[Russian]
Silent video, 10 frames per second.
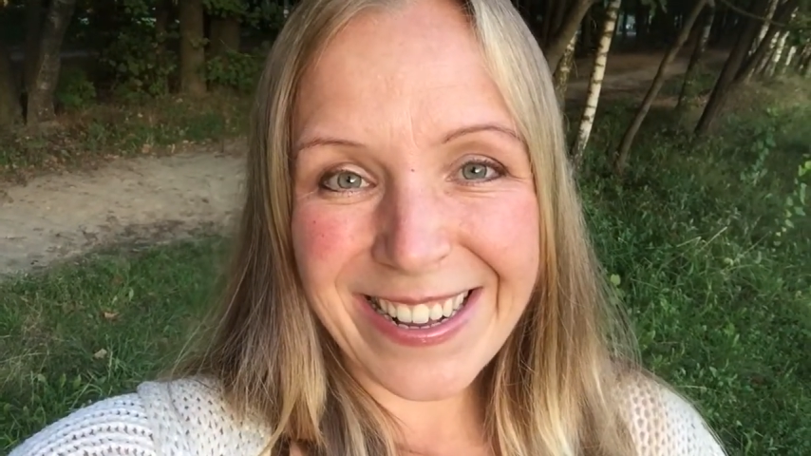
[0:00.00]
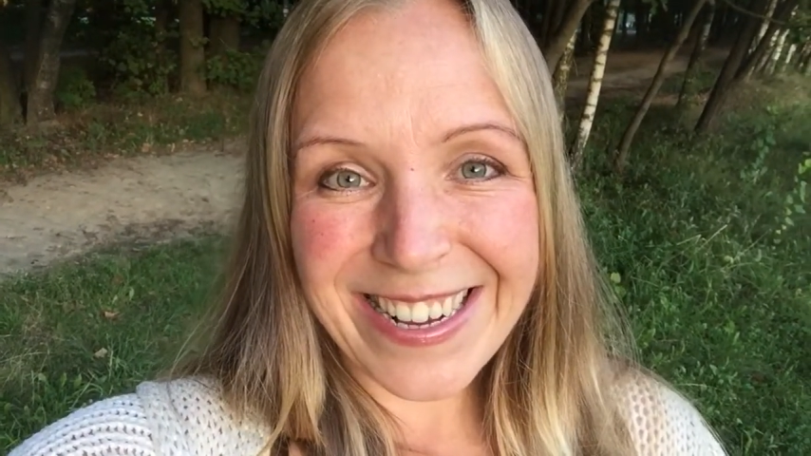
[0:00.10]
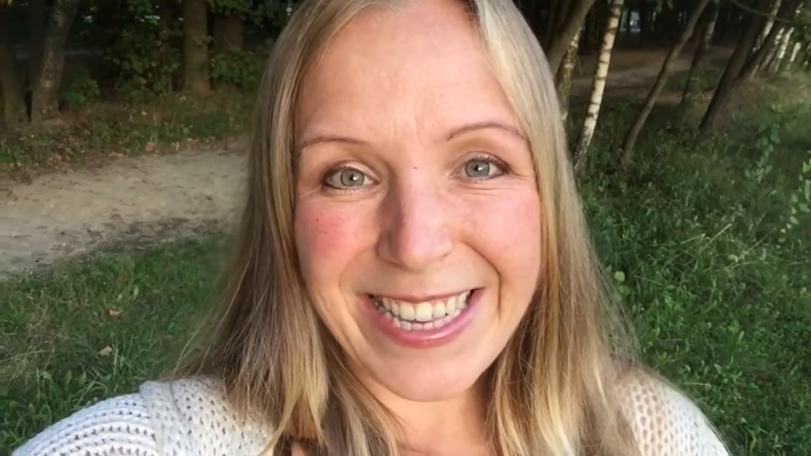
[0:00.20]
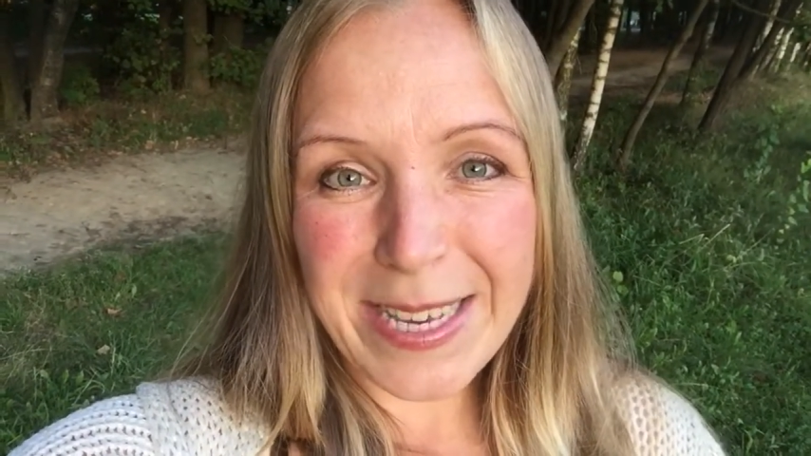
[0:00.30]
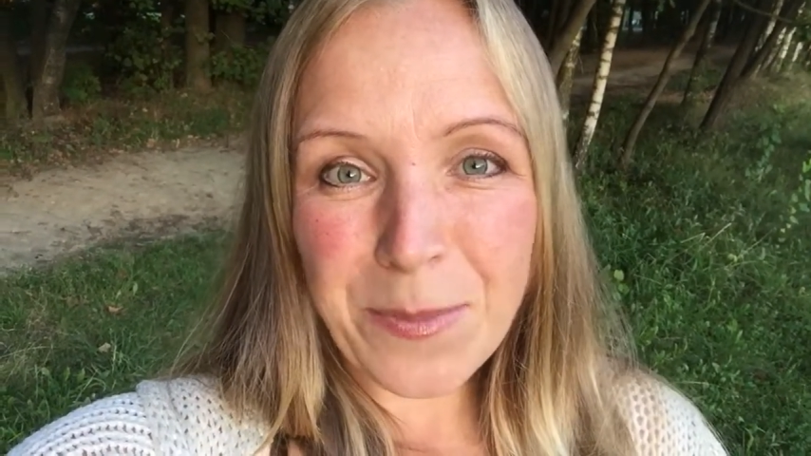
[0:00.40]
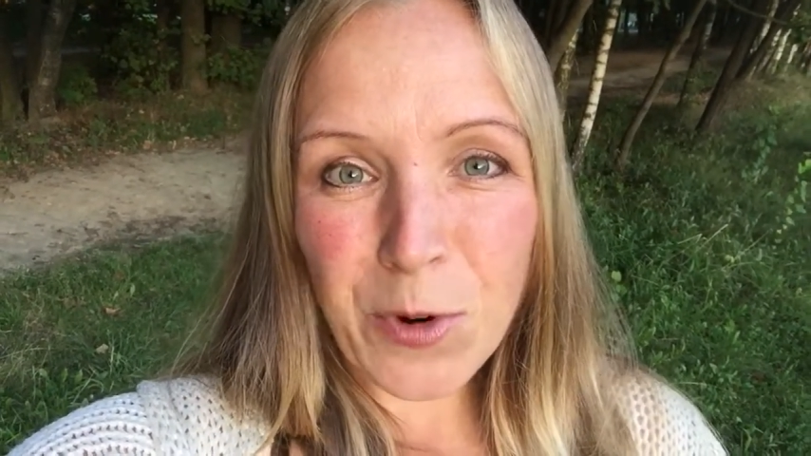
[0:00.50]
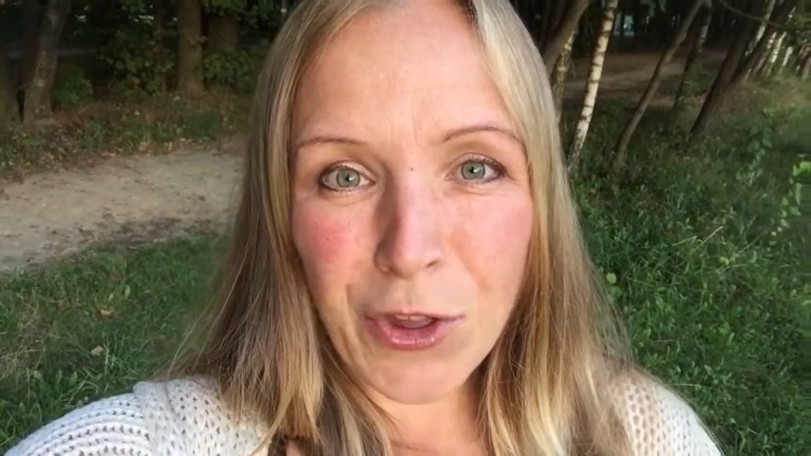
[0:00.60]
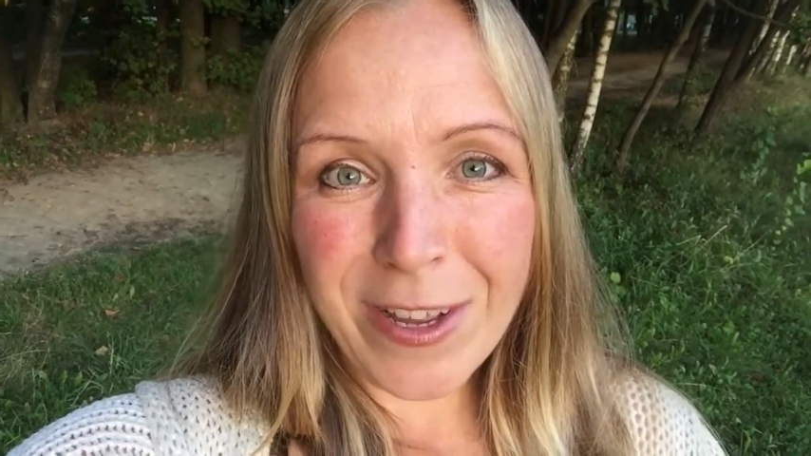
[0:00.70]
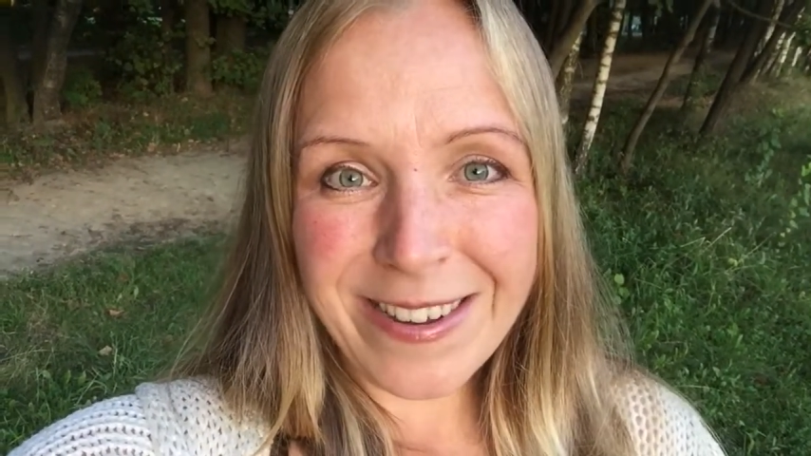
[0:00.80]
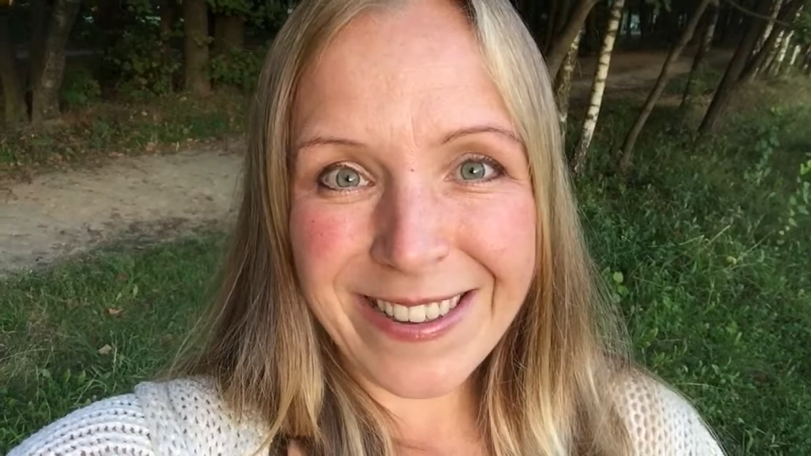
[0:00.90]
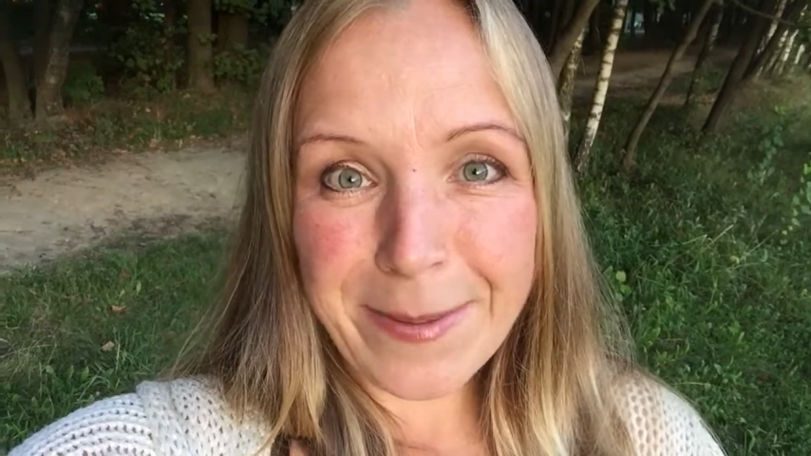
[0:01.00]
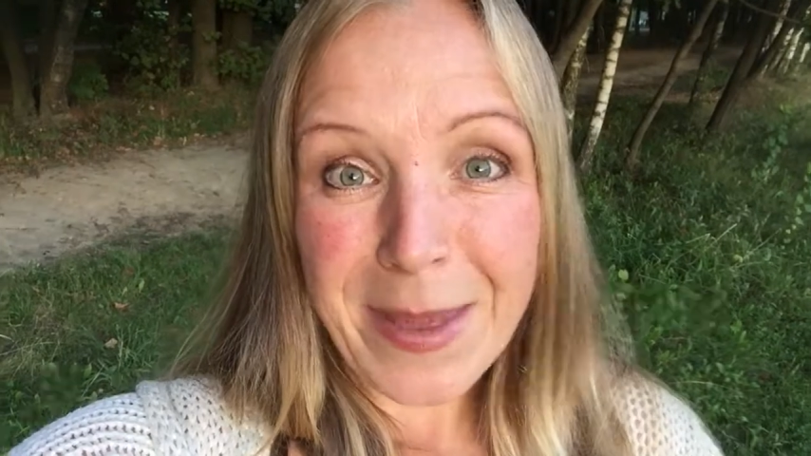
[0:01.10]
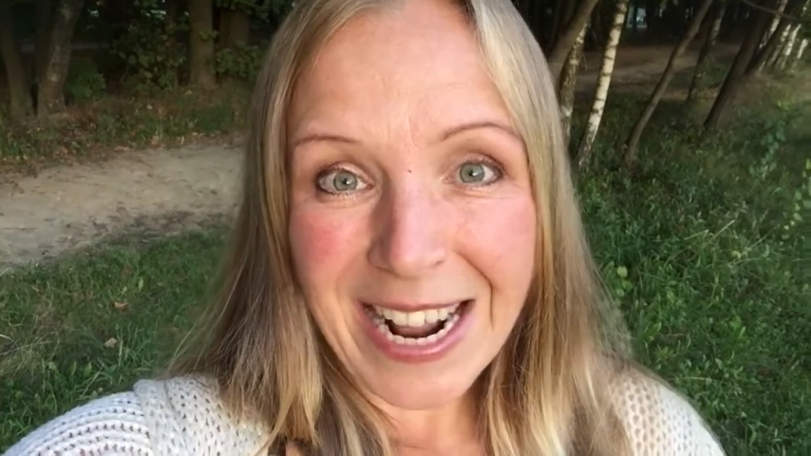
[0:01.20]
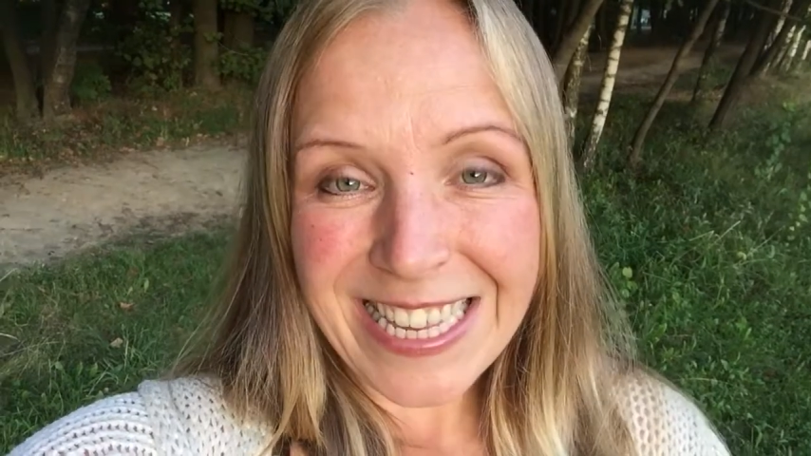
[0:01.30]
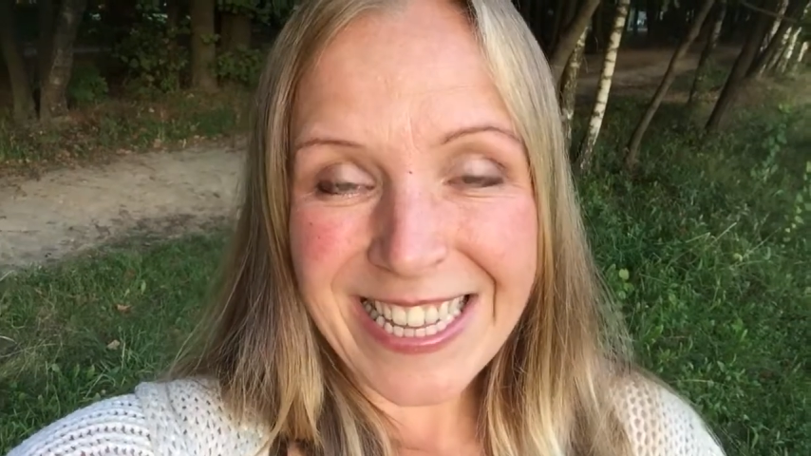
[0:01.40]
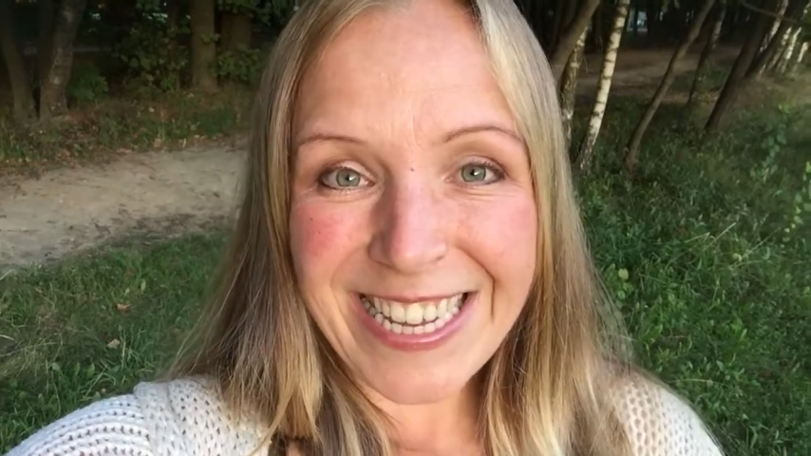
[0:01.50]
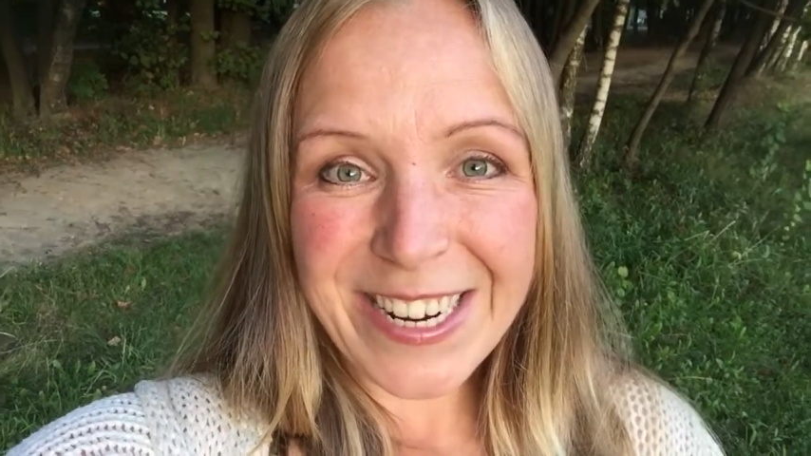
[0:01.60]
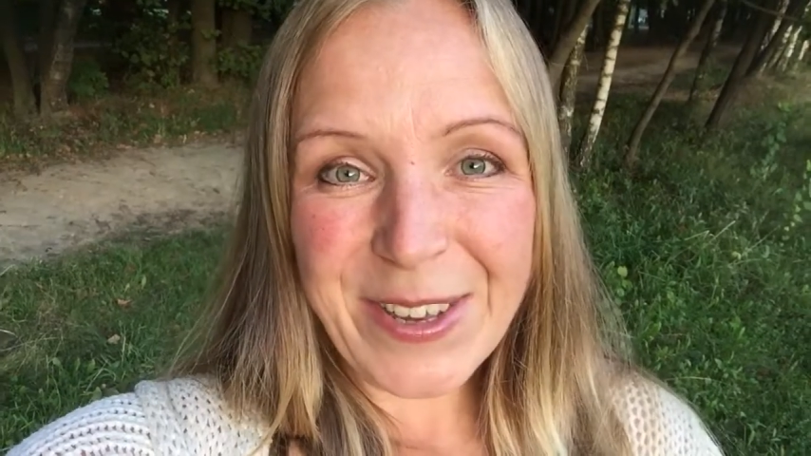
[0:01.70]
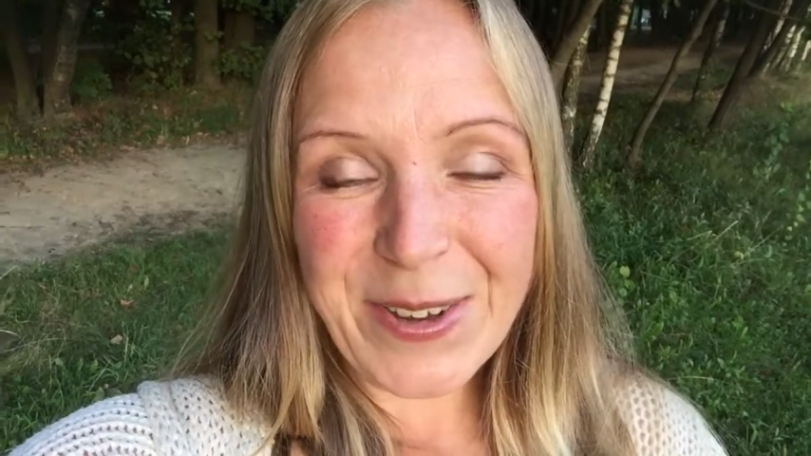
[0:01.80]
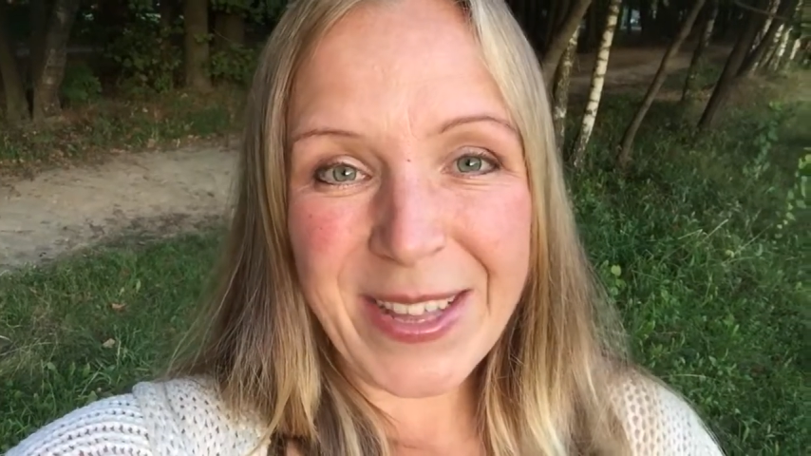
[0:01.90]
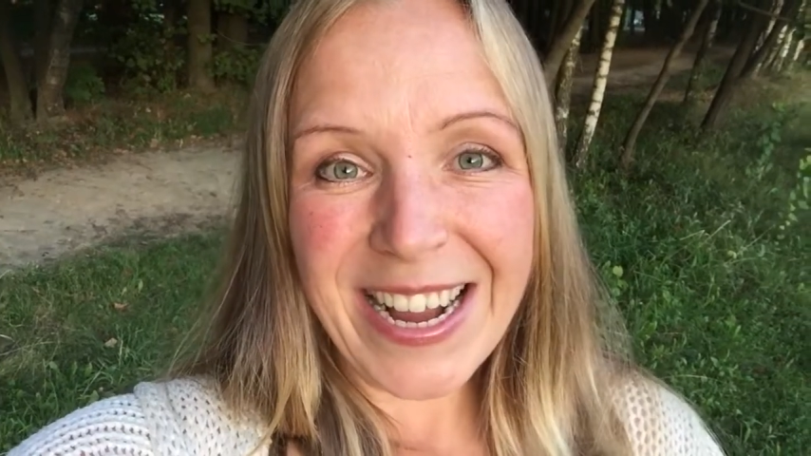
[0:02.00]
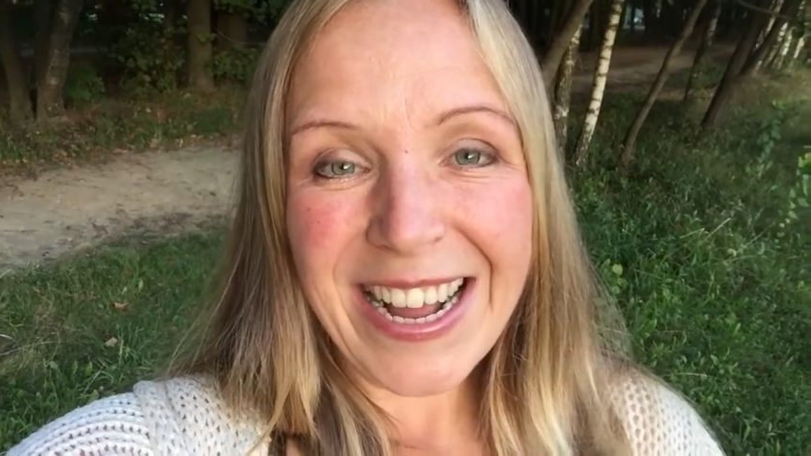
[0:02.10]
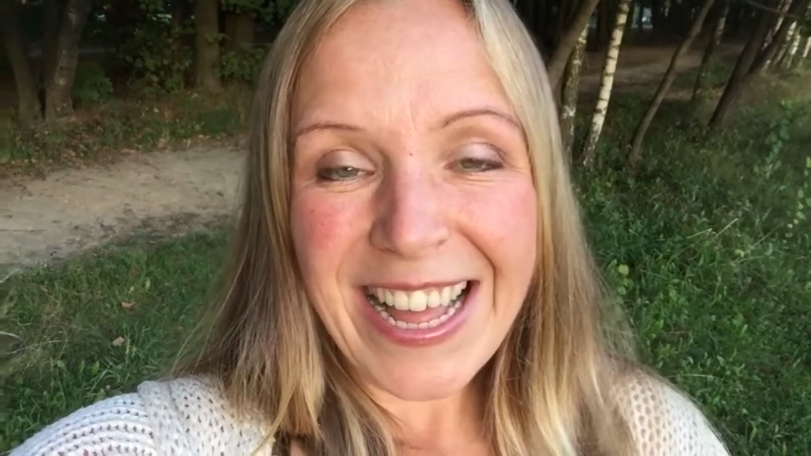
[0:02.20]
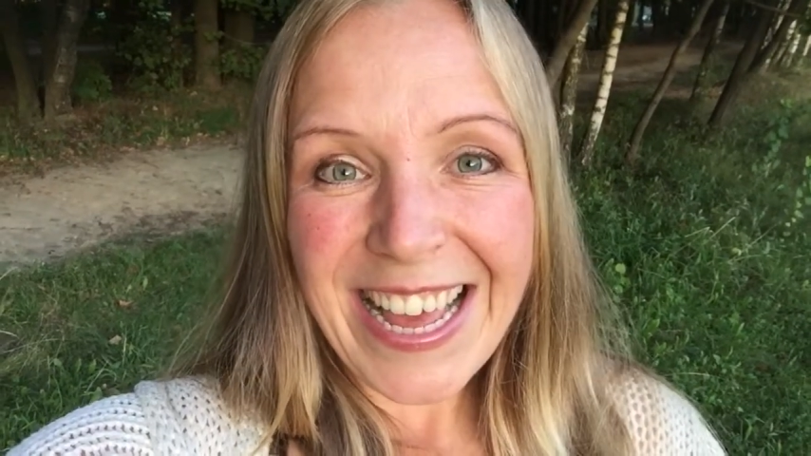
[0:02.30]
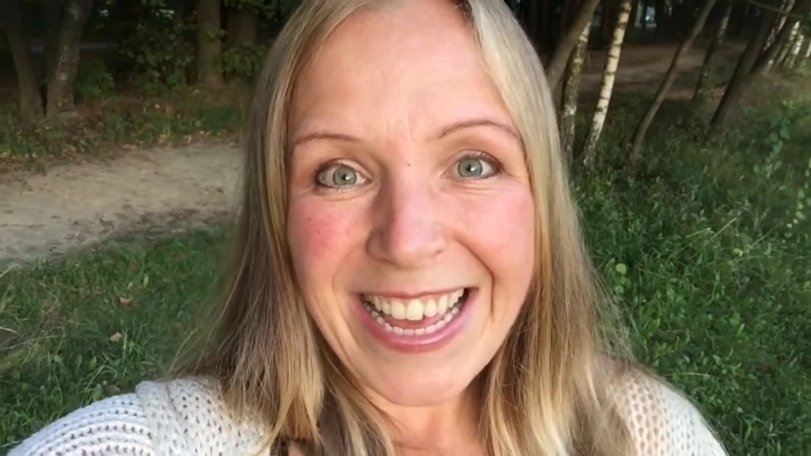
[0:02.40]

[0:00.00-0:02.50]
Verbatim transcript: где можно собирать энергию, да,